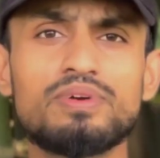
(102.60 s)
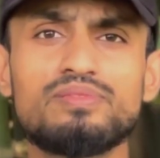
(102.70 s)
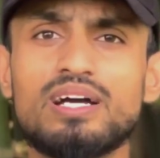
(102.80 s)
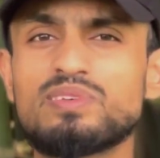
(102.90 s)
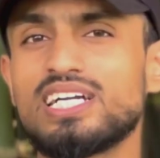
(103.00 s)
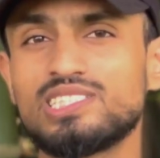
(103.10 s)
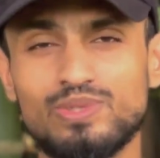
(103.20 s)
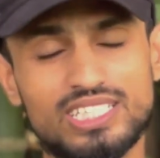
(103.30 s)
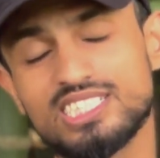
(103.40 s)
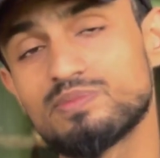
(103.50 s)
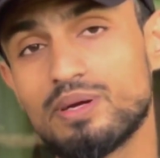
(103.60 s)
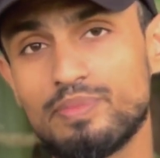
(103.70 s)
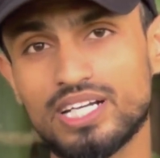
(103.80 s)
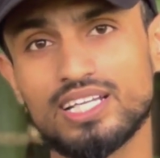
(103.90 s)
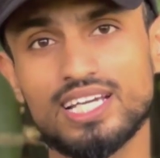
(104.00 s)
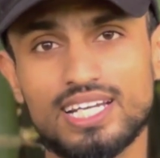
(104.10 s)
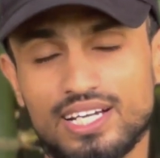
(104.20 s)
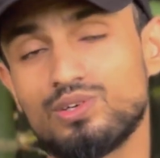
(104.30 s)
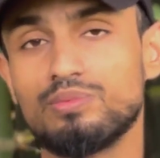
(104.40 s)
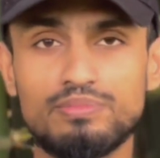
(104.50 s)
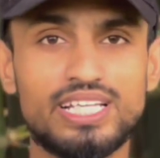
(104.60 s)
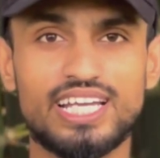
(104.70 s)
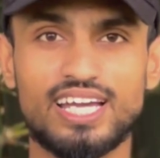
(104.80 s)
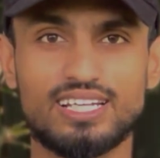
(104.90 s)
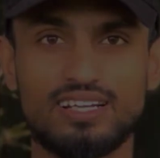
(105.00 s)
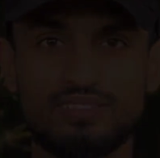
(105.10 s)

पर भी आपका एक्सपीरियंस इसमें बेटर देखने को मिल जाएगा